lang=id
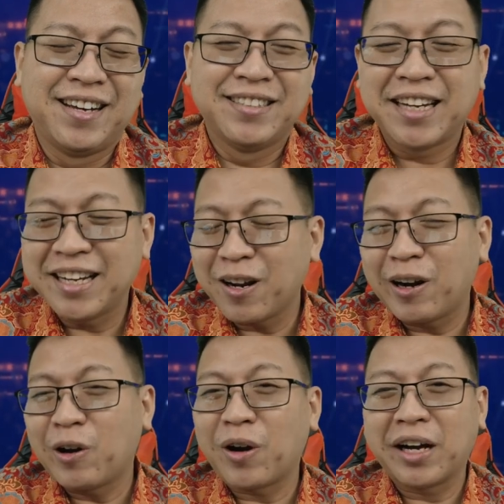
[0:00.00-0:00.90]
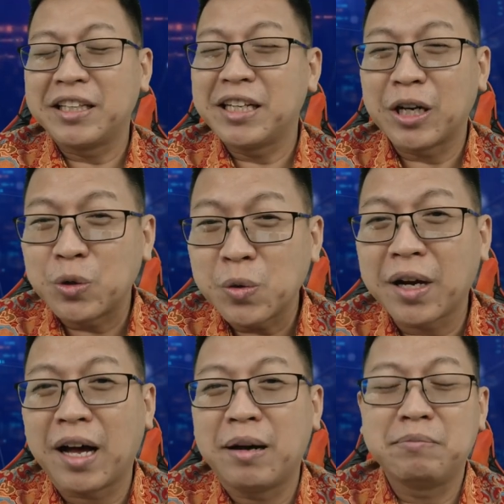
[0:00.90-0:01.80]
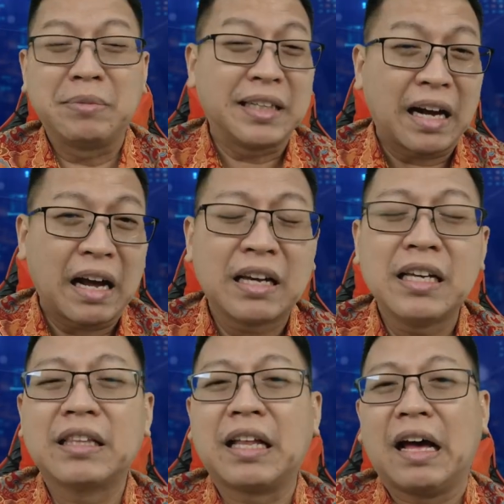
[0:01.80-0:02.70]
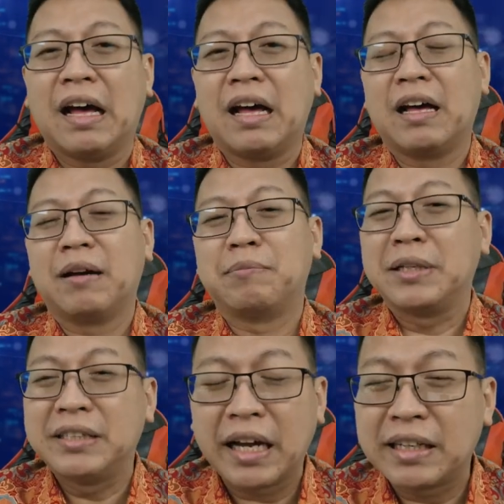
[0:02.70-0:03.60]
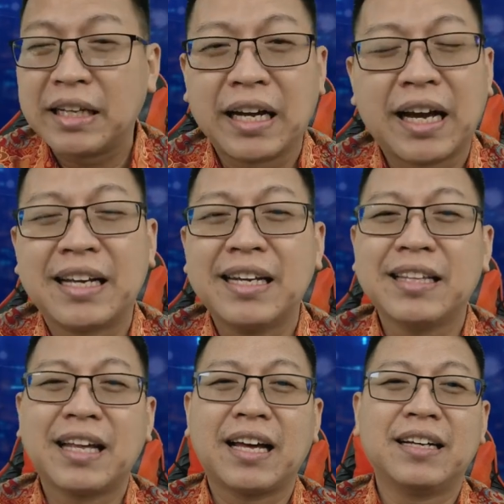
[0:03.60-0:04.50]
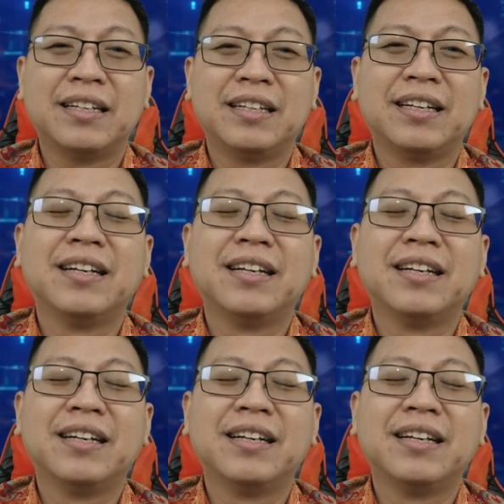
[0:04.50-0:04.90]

Jadi kalau ada orang yang tidak suka menyerang kita, menjelek-jelekan kita,